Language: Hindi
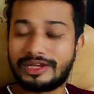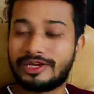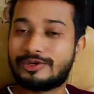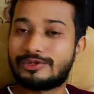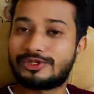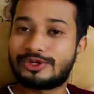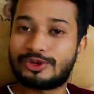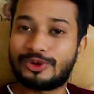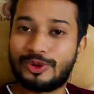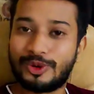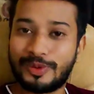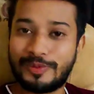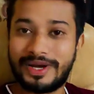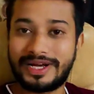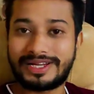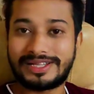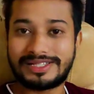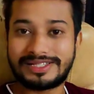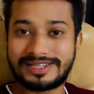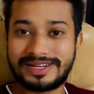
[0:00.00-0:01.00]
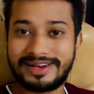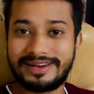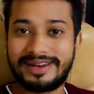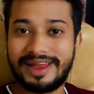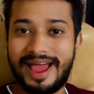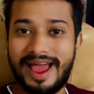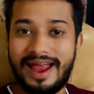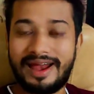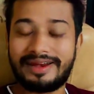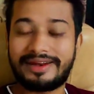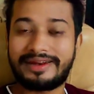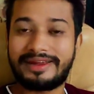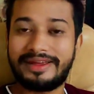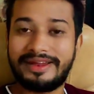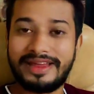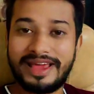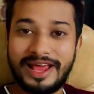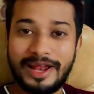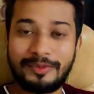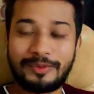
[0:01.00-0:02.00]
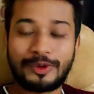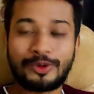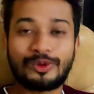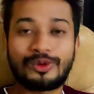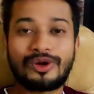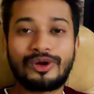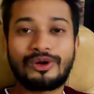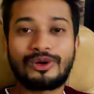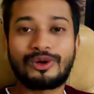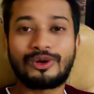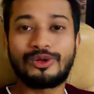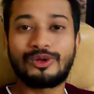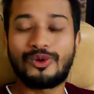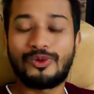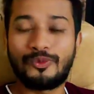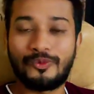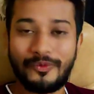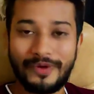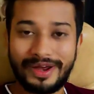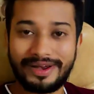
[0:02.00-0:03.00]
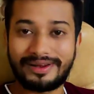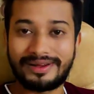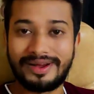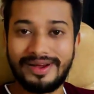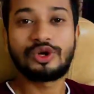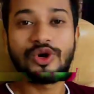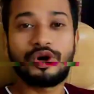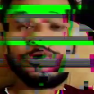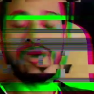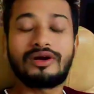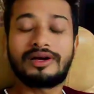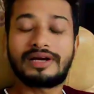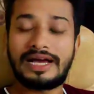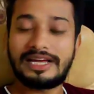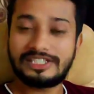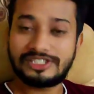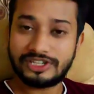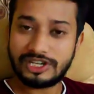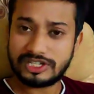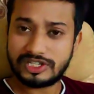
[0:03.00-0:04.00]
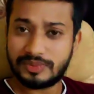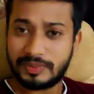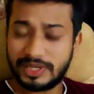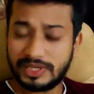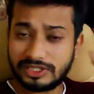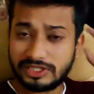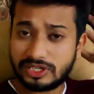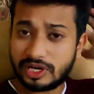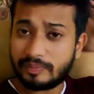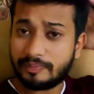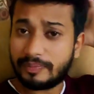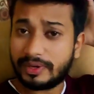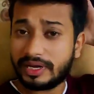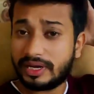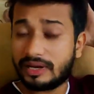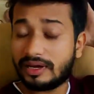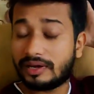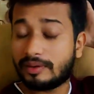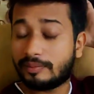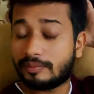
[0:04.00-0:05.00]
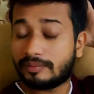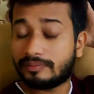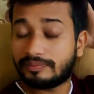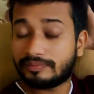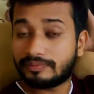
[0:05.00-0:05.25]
यूज यू गुड मेंटल स्ट्रेंथ एंड रियली हेल्प यू टू कंट्रोल योर वेट सो गाइज ट्रस्ट मी जब मैं